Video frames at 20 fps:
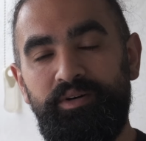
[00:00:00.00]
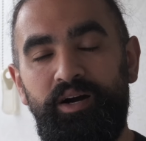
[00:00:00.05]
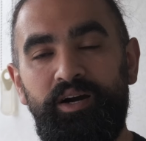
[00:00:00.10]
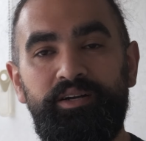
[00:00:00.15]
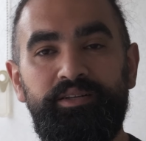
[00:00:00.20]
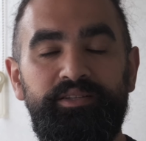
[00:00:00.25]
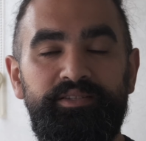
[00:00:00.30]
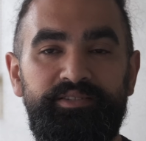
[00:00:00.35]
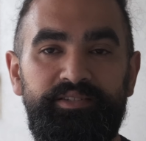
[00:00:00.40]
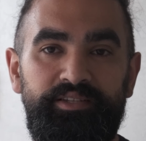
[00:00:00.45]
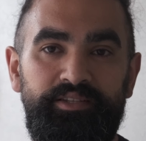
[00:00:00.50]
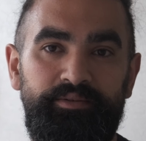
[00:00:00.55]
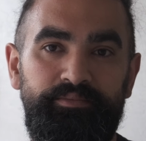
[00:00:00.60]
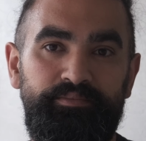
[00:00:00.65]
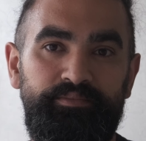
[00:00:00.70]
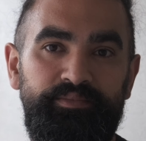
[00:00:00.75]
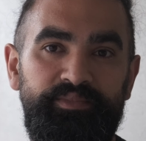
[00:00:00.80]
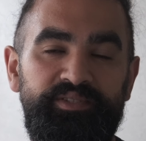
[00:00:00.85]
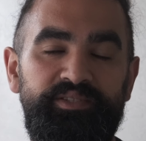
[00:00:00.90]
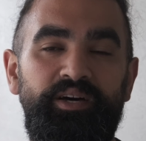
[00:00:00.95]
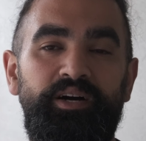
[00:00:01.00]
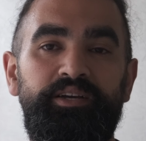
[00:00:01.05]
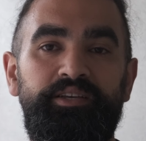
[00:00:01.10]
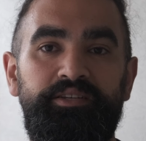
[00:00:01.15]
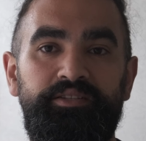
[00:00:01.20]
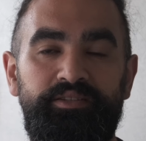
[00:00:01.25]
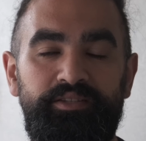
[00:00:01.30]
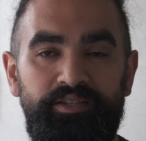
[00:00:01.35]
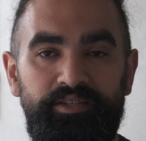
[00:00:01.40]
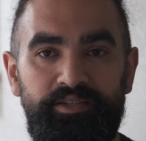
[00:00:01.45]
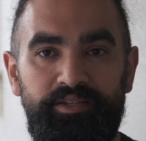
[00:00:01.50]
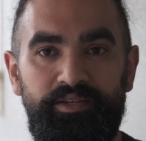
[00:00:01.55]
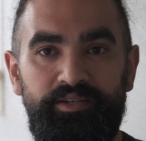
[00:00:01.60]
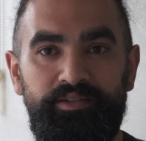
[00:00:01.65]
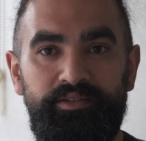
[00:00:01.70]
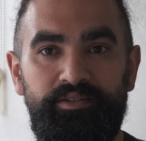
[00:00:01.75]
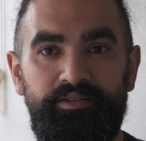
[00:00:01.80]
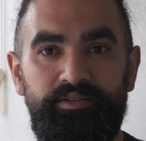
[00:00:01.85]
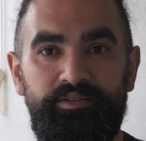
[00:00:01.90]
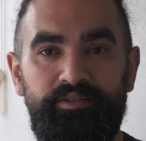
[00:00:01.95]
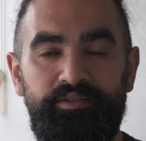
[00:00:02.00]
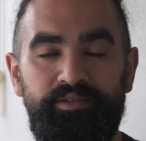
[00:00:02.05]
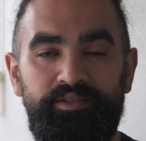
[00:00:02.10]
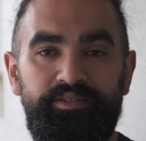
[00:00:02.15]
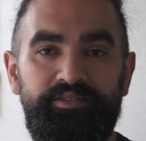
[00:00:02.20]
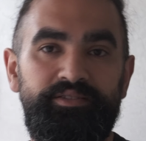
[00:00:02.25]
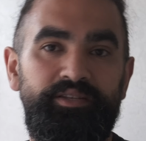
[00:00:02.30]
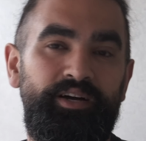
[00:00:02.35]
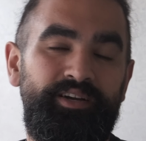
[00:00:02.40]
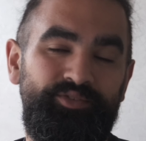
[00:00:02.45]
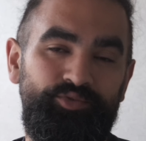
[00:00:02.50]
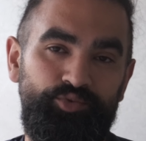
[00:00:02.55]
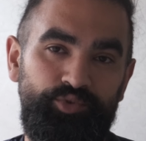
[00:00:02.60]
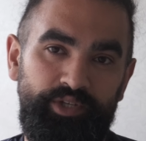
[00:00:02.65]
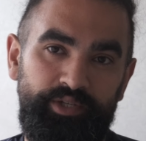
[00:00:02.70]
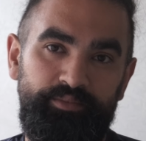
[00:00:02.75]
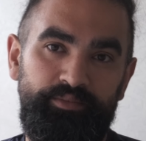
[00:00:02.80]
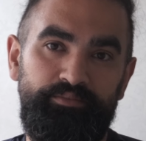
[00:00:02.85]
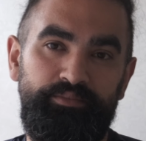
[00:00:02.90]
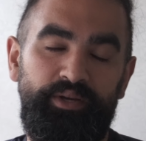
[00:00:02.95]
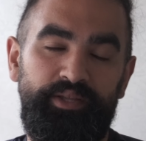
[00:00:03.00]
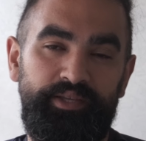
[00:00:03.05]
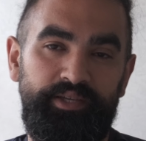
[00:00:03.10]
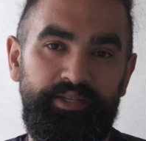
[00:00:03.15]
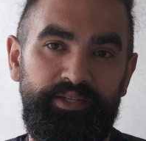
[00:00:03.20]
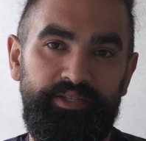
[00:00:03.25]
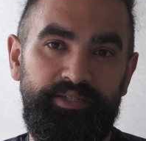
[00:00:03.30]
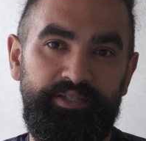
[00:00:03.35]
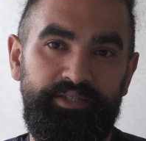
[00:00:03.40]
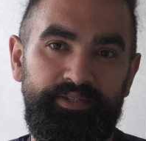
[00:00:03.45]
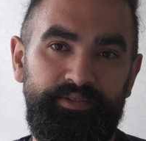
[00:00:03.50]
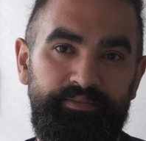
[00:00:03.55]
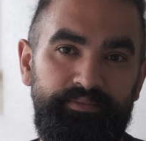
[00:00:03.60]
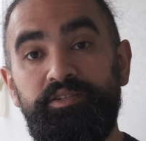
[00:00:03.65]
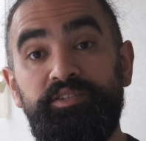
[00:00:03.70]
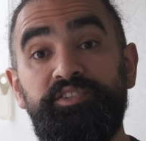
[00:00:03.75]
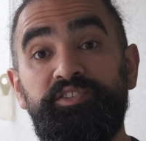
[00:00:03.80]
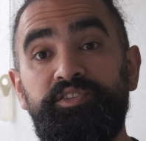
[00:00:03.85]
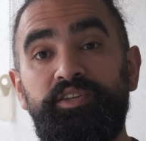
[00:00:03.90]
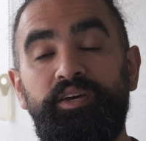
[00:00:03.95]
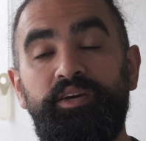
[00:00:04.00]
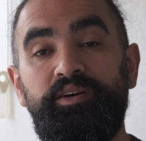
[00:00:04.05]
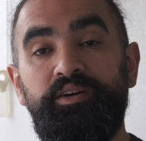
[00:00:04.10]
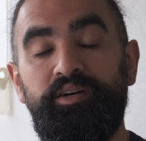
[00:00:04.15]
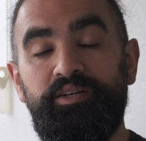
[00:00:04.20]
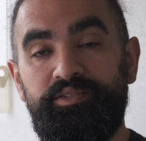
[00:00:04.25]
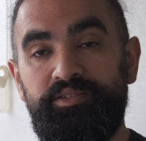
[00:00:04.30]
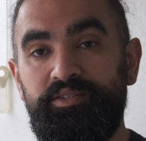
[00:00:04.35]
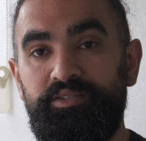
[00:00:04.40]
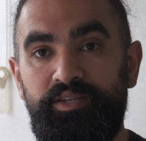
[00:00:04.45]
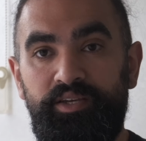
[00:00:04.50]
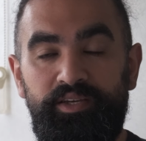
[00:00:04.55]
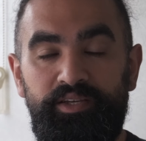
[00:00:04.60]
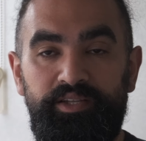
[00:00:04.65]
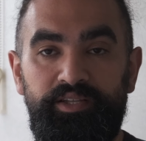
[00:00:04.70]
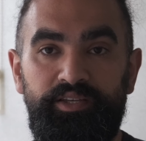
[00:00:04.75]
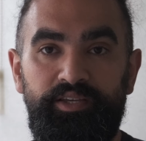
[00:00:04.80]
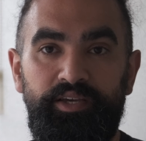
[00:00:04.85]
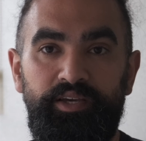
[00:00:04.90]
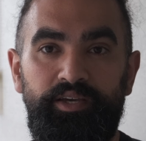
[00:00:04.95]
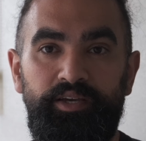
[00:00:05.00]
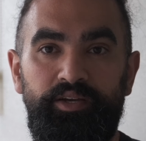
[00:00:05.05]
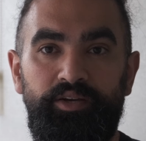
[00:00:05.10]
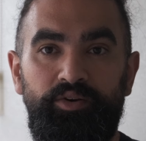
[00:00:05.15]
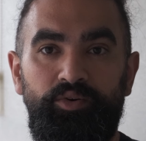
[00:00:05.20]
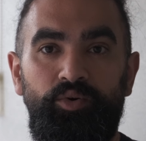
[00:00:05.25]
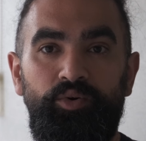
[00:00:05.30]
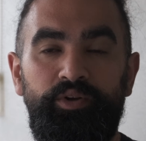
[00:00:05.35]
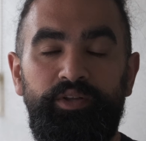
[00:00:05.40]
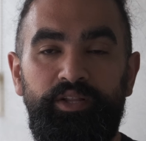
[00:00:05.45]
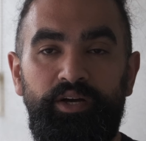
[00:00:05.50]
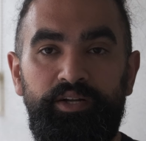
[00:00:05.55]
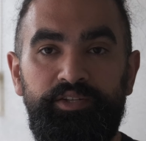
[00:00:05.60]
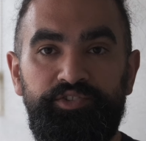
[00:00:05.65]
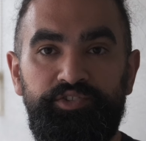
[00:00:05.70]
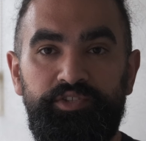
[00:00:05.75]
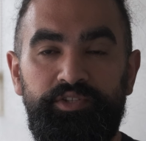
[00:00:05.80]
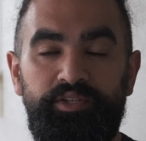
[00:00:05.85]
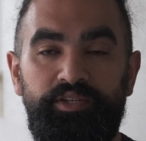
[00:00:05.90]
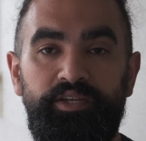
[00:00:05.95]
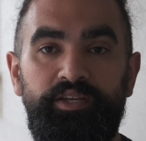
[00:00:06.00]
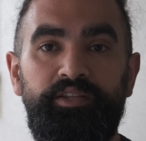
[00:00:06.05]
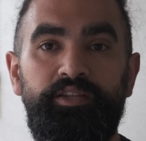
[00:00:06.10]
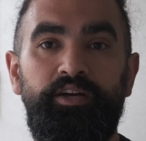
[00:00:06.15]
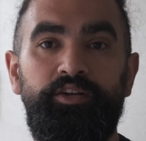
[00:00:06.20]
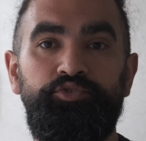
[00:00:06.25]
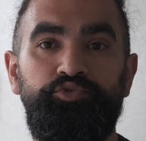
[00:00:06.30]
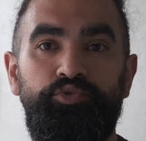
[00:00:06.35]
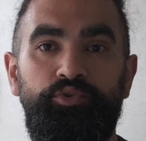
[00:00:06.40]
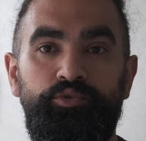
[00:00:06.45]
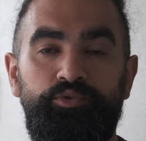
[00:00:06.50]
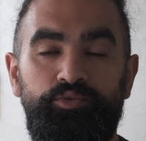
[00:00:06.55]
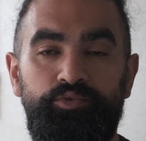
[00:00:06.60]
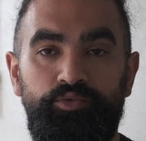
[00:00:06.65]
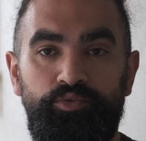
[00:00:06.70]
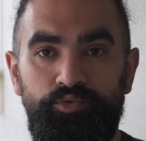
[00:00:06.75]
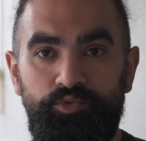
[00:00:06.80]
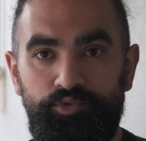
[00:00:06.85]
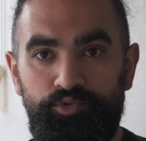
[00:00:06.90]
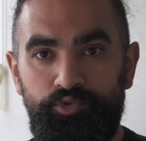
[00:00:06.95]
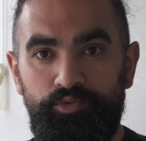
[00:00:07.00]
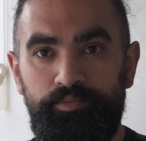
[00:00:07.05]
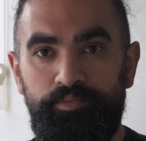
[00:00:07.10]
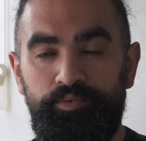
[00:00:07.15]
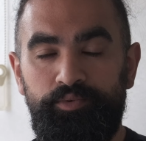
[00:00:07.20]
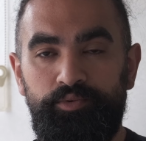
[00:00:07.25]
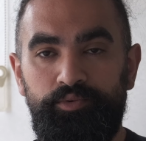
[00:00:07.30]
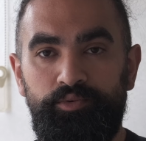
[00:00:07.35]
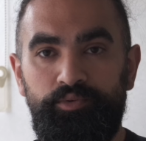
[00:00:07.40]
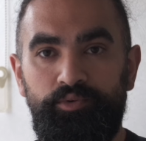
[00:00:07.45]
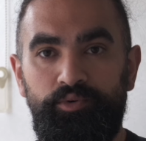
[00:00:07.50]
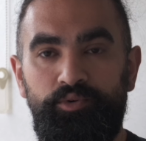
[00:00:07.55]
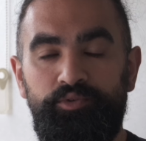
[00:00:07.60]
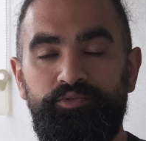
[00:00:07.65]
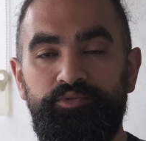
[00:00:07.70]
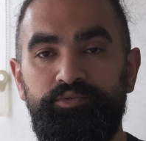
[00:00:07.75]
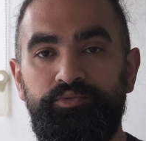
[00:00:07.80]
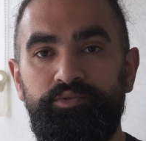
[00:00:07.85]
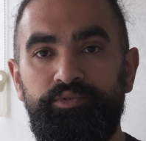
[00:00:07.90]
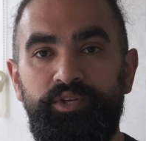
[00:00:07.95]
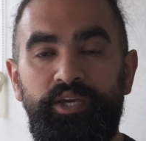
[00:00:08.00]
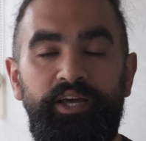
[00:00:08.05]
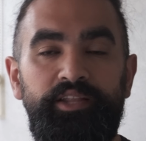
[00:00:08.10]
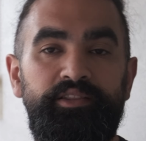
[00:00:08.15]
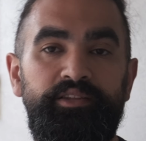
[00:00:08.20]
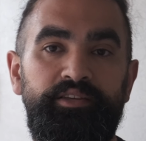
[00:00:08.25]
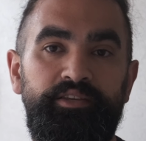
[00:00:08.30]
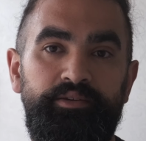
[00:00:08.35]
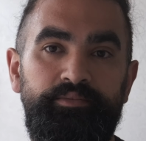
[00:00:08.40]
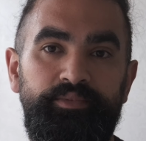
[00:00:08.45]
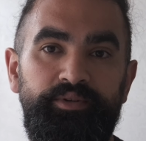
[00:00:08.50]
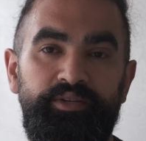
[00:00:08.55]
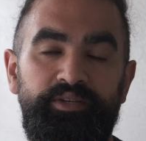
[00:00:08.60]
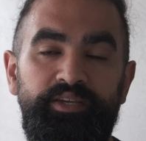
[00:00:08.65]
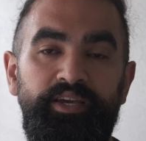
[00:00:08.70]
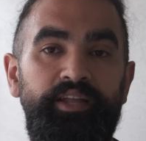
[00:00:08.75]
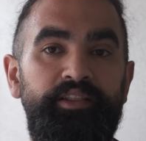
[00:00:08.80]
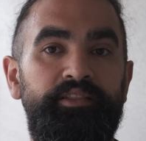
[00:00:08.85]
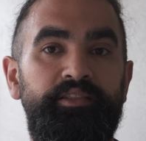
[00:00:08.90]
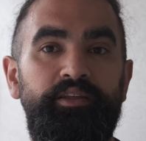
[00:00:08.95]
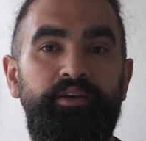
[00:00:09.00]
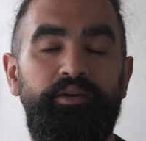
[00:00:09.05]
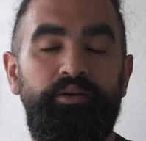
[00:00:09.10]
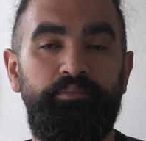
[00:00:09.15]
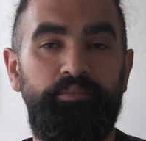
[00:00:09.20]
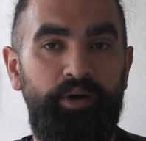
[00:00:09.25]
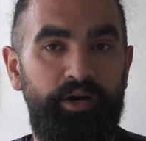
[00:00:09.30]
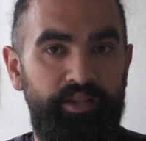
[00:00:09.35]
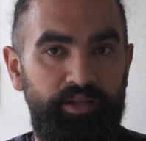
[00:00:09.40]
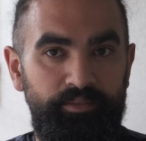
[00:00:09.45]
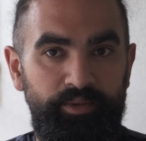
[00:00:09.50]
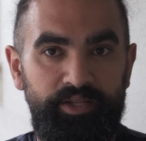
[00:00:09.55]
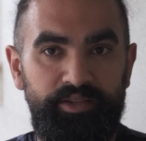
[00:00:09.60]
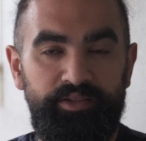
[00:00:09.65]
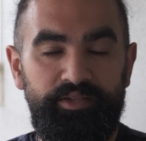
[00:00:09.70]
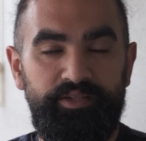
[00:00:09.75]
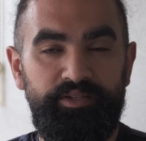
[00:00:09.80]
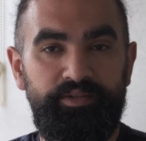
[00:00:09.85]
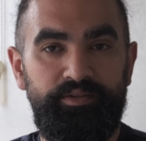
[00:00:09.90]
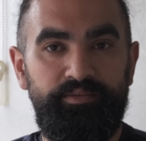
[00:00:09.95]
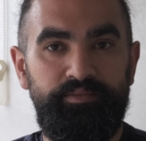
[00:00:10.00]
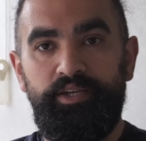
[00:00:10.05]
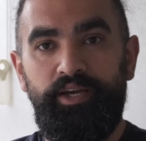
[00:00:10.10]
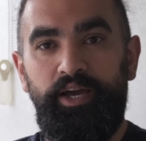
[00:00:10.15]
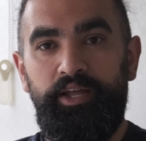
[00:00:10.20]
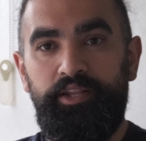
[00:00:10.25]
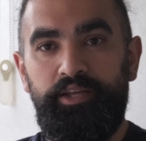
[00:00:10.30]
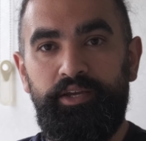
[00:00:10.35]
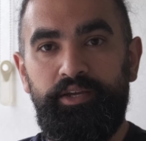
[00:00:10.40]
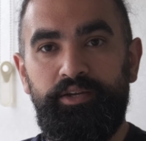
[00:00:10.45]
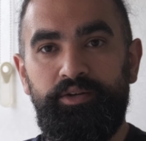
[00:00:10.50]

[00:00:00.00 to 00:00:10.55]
aklı selim, sakinliğine saygı duyabilmen gerekir. İşte asıl tehlike o inancın inanç olduğunu unutup onu kendin gibi kendine bağlamandır. Yani